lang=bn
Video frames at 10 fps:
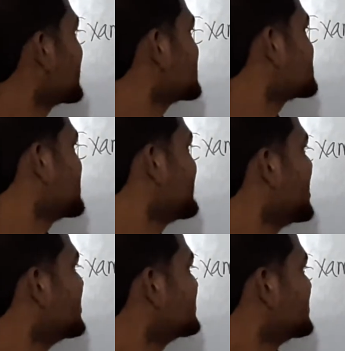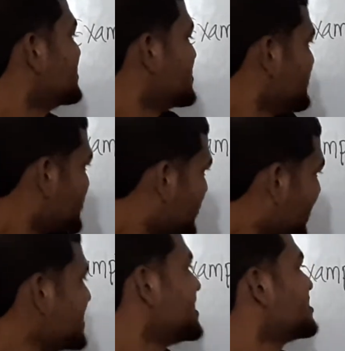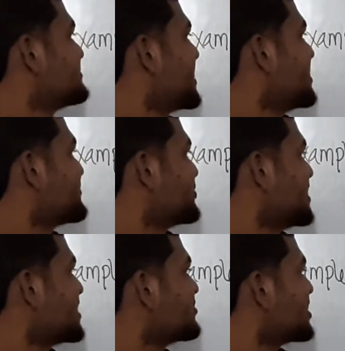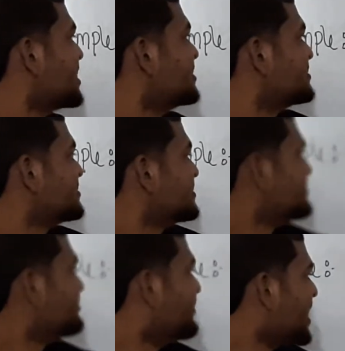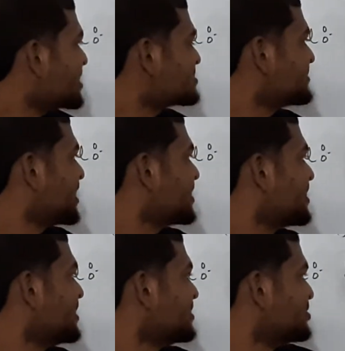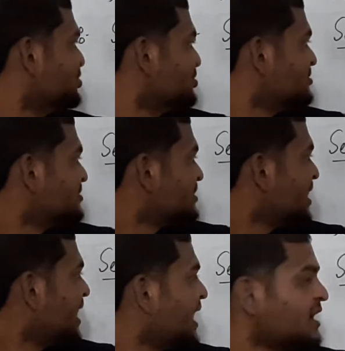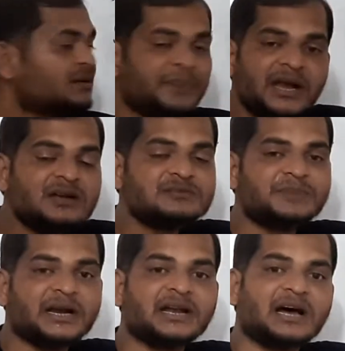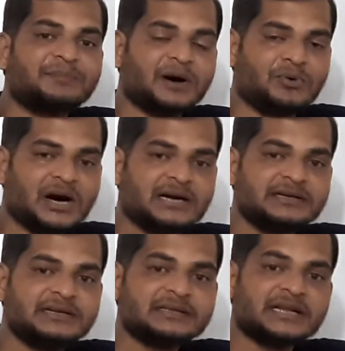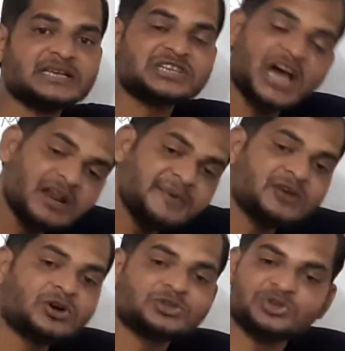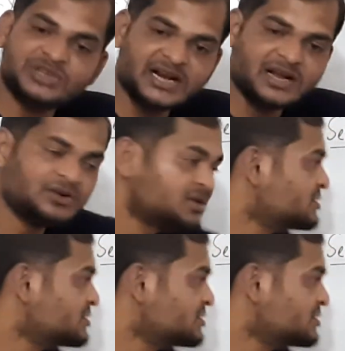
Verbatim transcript: মানে সেবা প্রোভাইডেড মানে প্রদান করা বাট মানে কিন্তু আনবিল্ট মানে না পাওয়া তাহলে সার্বিক অর্থ দাঁড়ালো